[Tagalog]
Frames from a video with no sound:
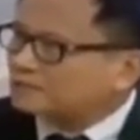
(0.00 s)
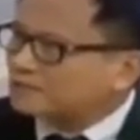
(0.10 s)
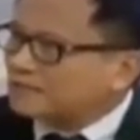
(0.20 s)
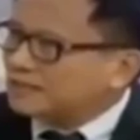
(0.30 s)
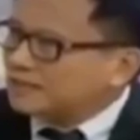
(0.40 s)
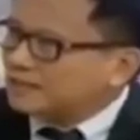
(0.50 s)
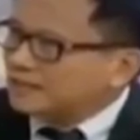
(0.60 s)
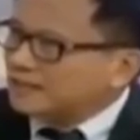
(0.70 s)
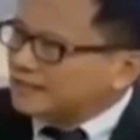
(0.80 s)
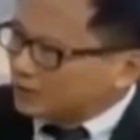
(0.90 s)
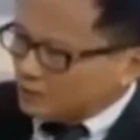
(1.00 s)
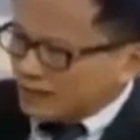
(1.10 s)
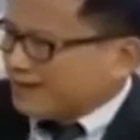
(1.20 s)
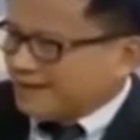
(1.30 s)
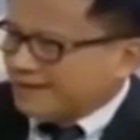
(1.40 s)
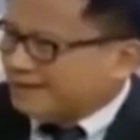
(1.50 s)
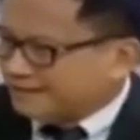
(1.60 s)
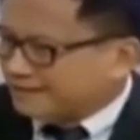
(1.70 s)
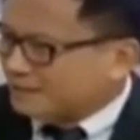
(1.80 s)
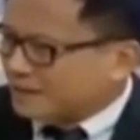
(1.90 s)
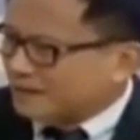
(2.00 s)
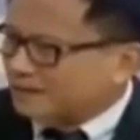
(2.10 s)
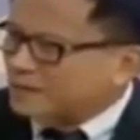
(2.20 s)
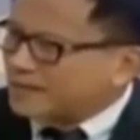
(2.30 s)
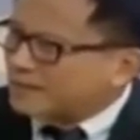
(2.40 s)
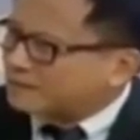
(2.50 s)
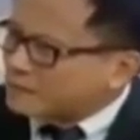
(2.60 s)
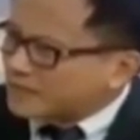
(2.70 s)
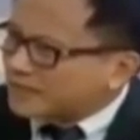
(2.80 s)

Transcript: doon. Uh, ito ba uh, ah, ito ba uh, ah,